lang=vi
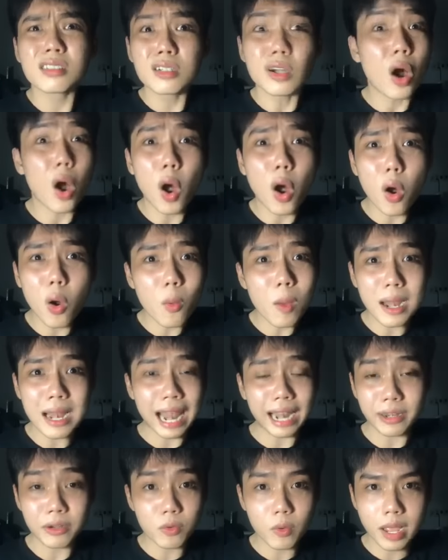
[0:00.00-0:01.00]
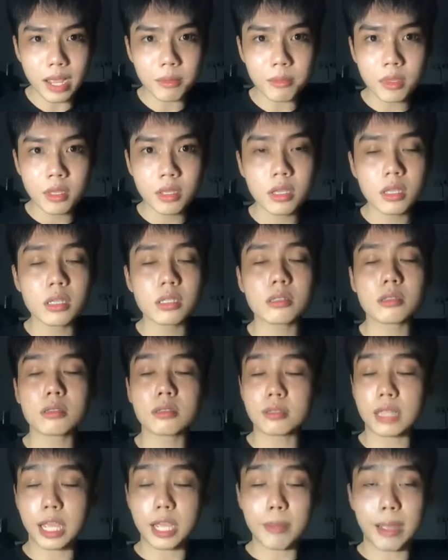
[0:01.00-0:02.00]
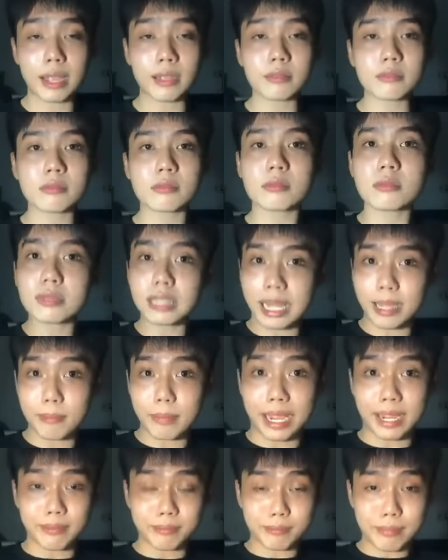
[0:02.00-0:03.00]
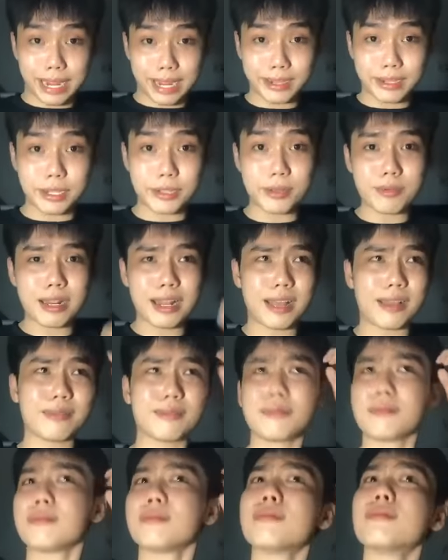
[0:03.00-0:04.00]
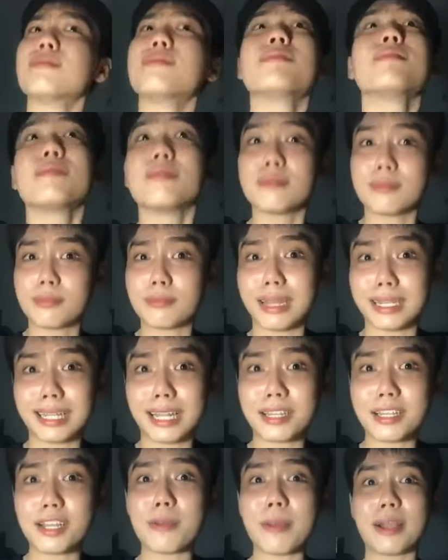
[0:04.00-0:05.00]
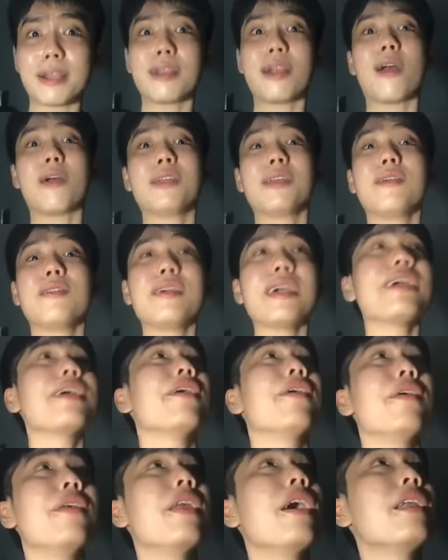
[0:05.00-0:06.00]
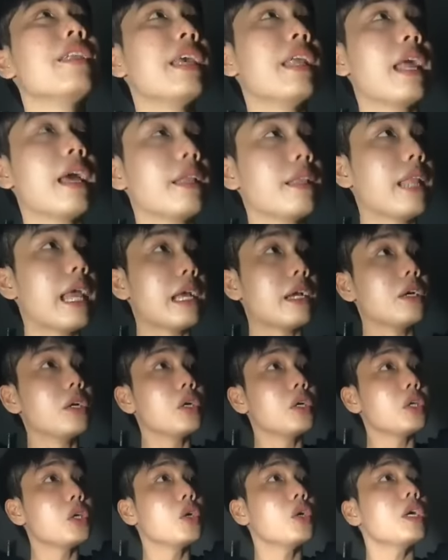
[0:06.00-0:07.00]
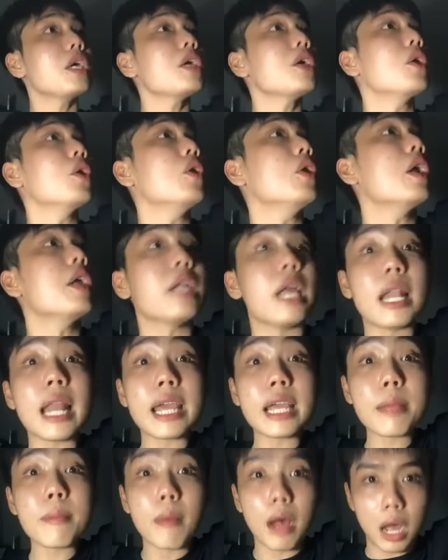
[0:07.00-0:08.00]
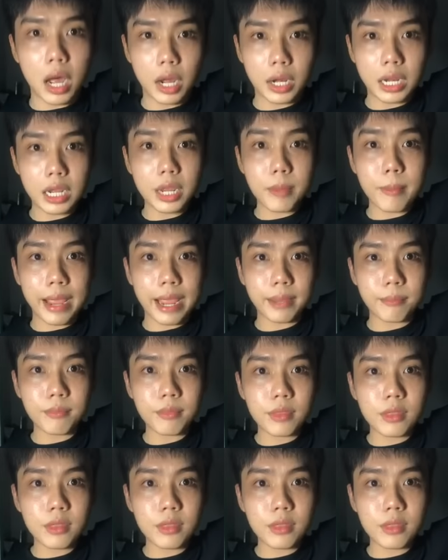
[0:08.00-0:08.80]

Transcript: khô quá lạnh quá thì bạn này, bạn bạn kiểu là bạn thanh như bạn ngồi dưới cái người lên vậy nè đang nhướng cái người lên để lấy cái mền đó các bạn